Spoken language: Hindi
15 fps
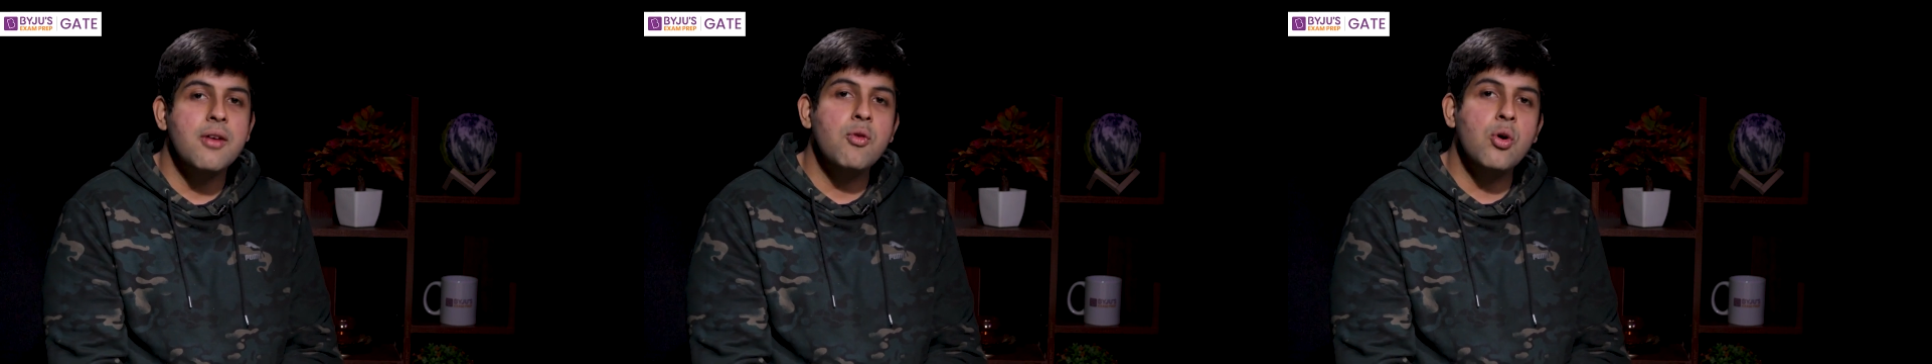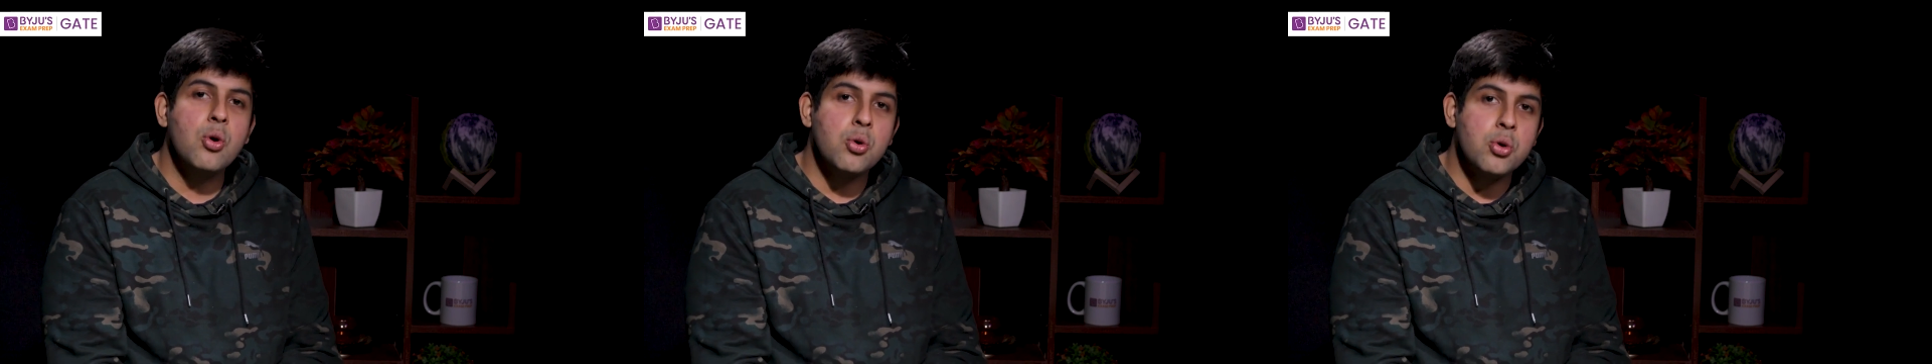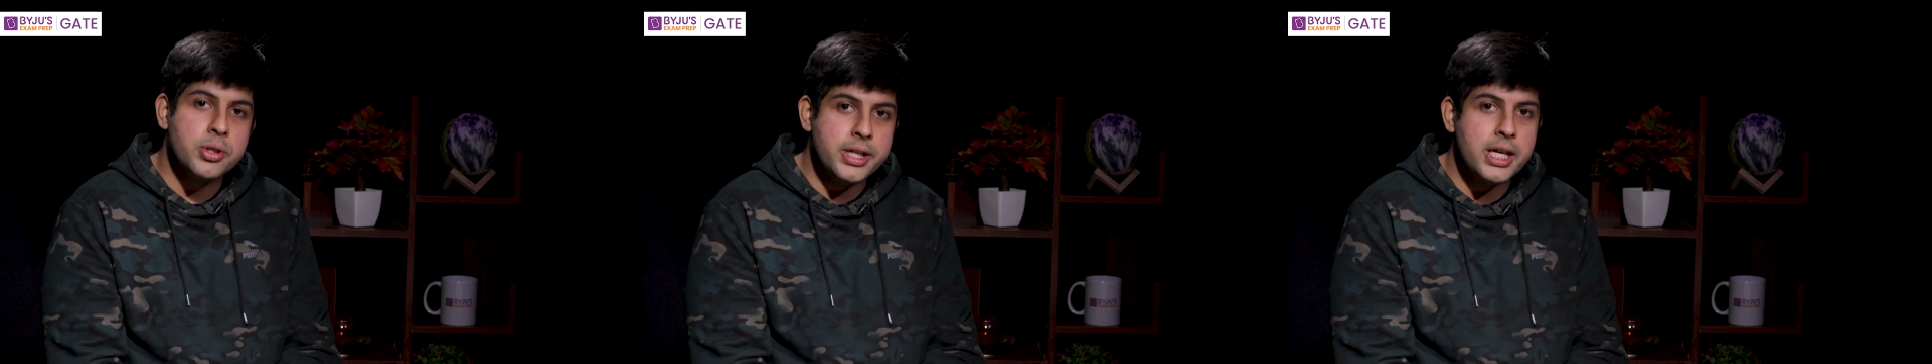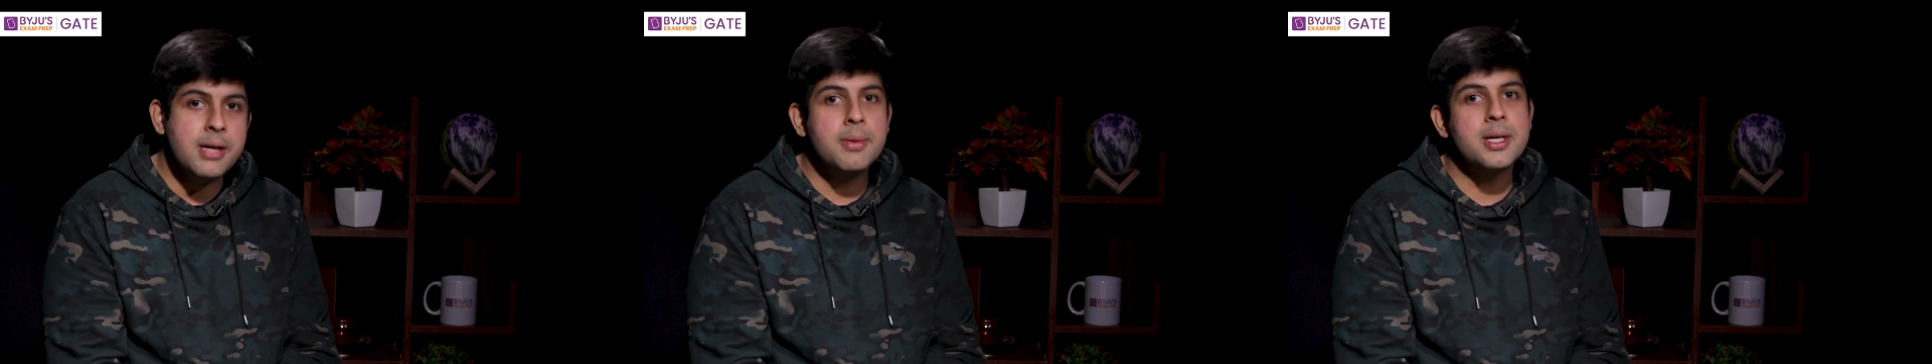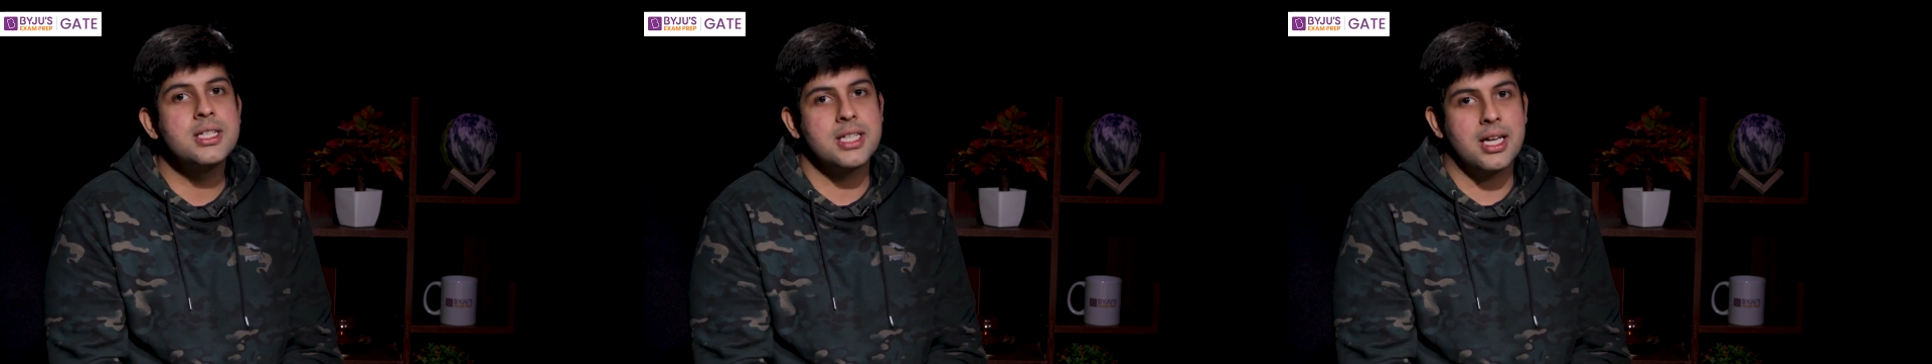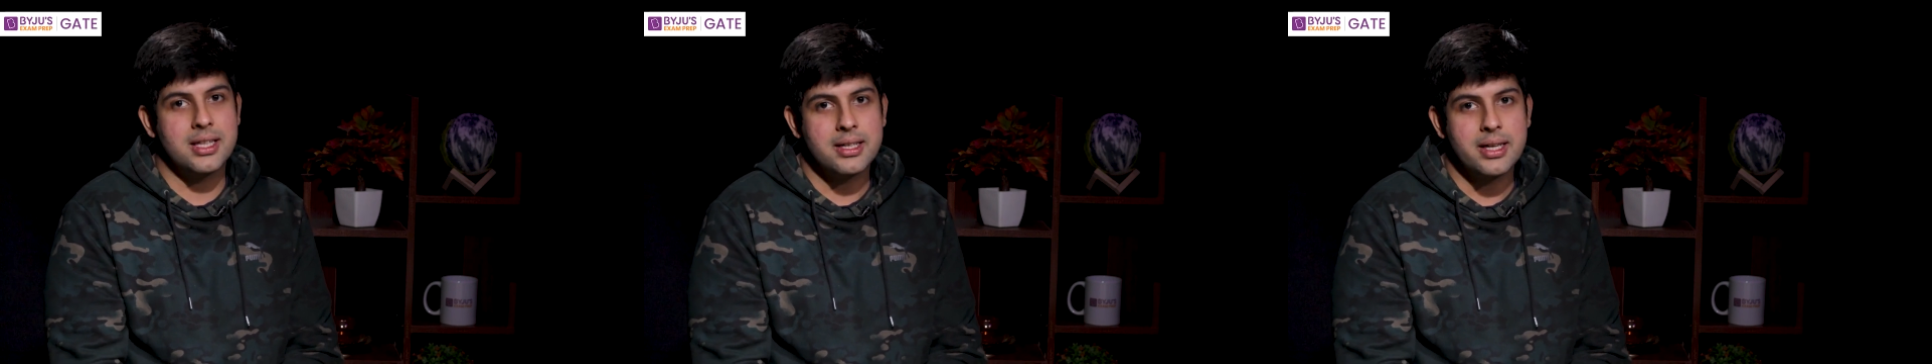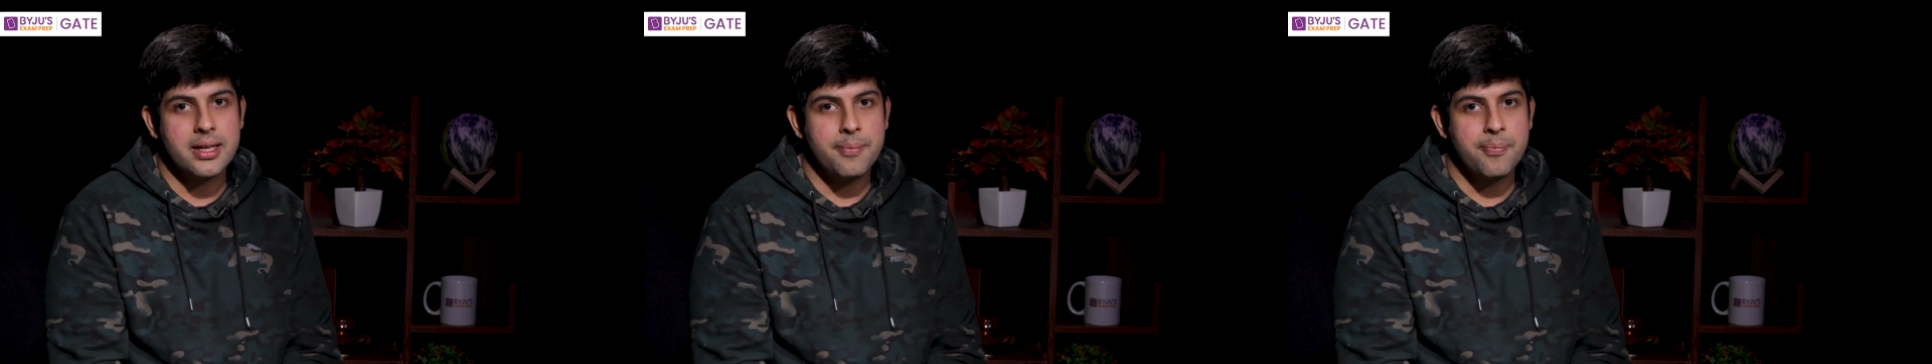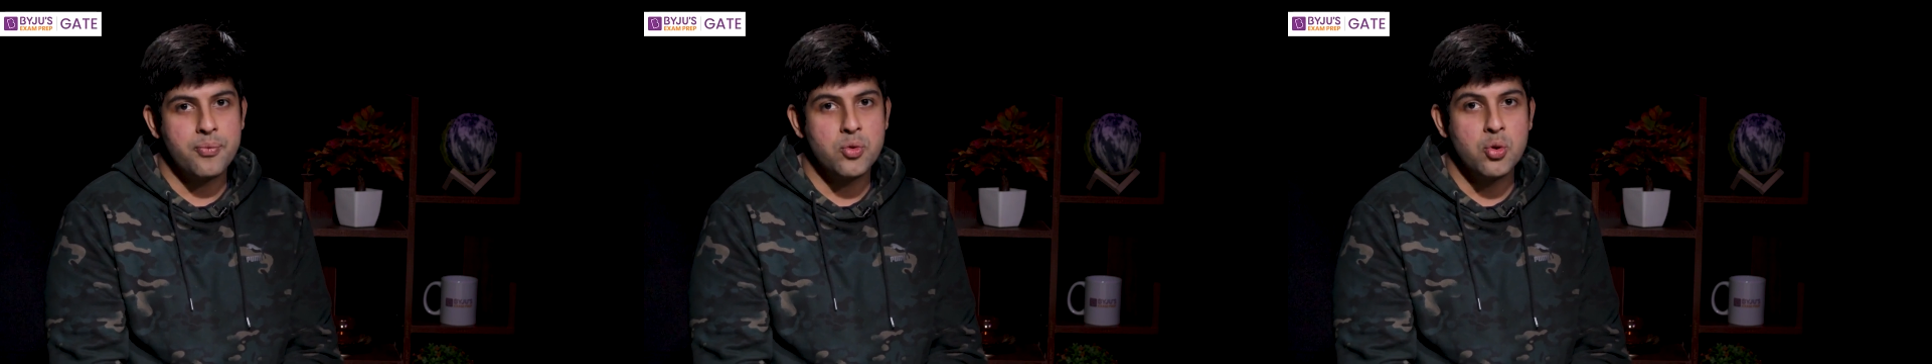वो खुद ही बन जाता है
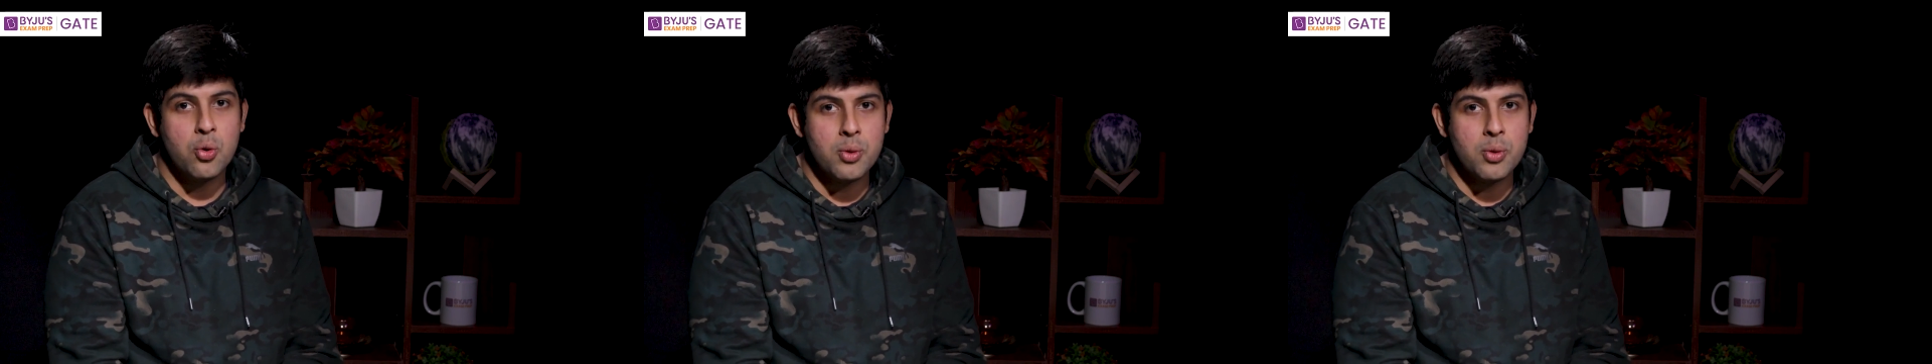नो